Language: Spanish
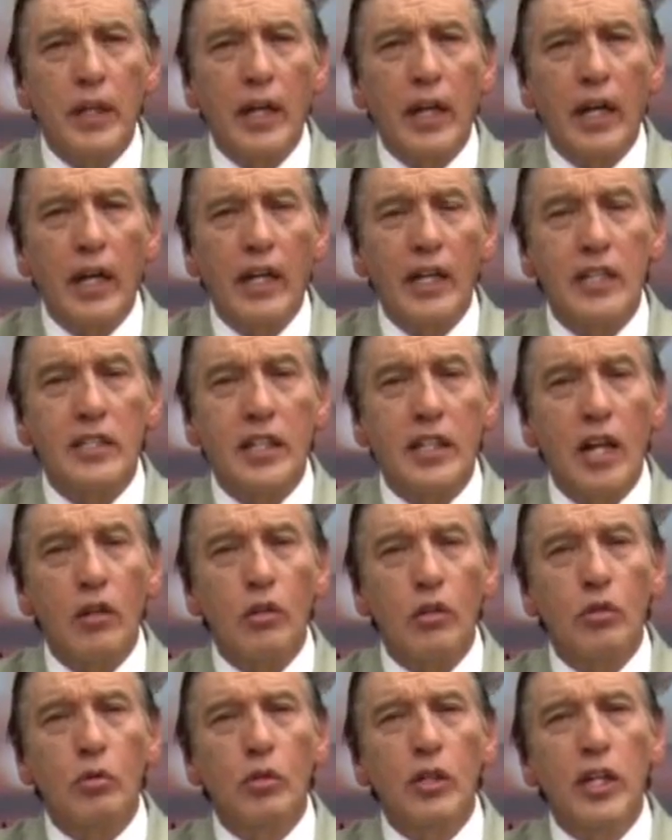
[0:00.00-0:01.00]
en
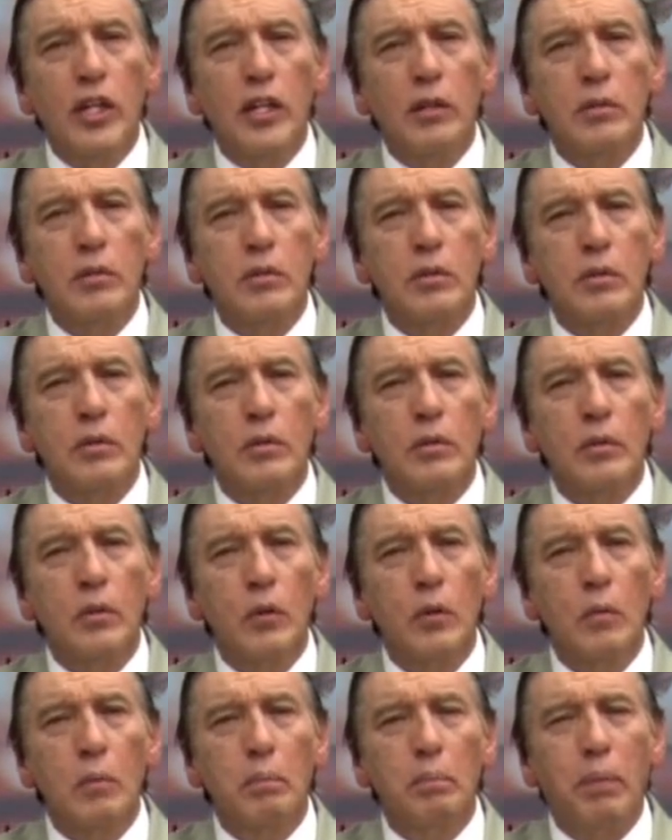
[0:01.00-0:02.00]
Estados Unidos,
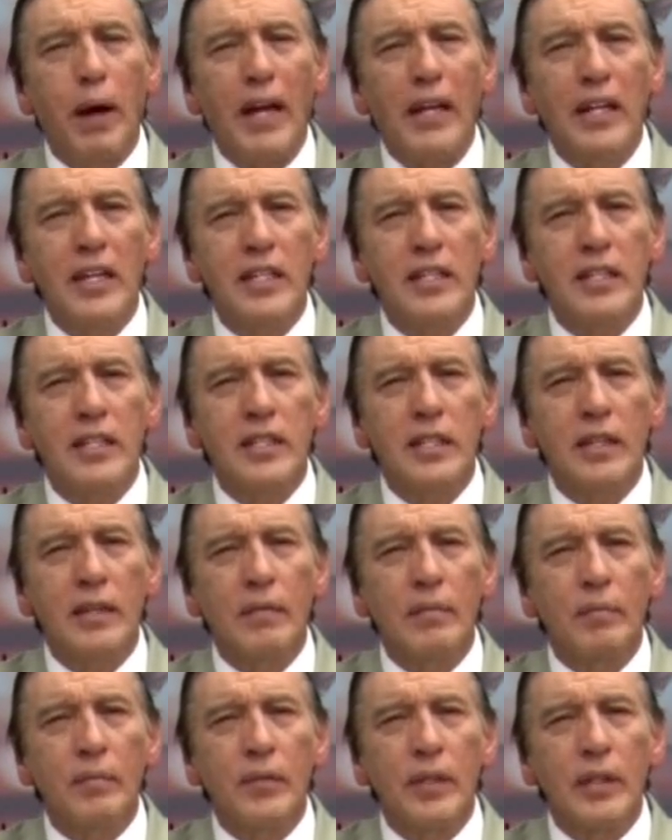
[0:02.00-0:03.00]
un país
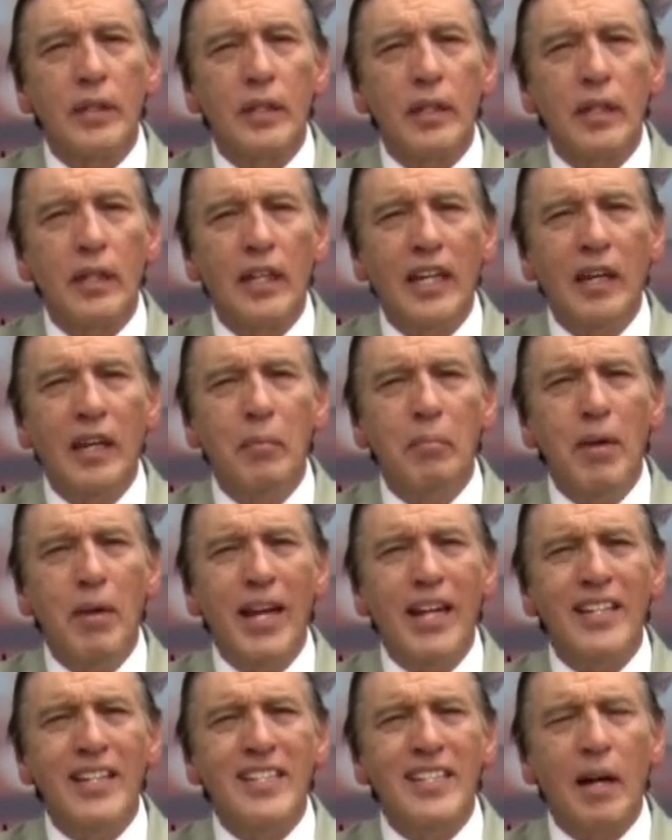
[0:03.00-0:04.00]

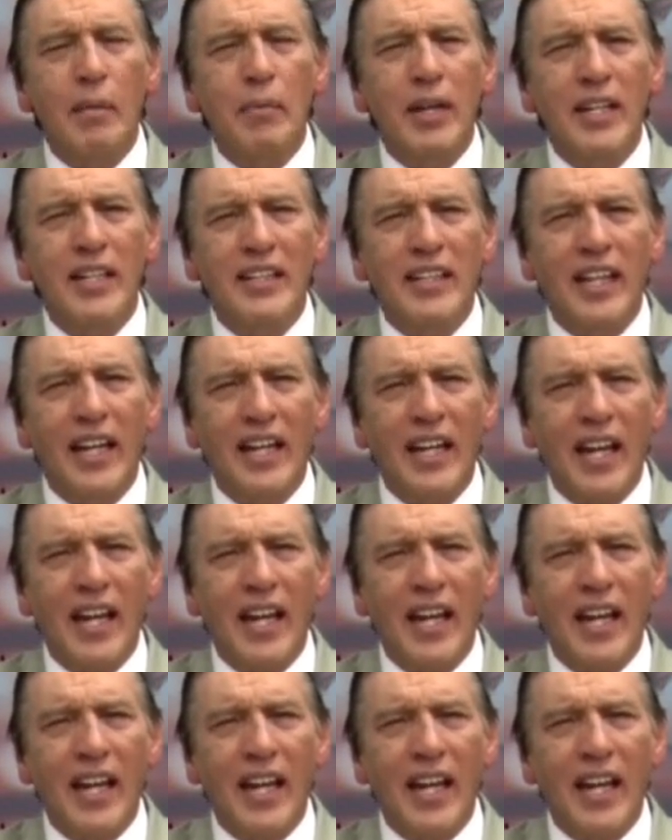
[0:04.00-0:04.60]
inmensamente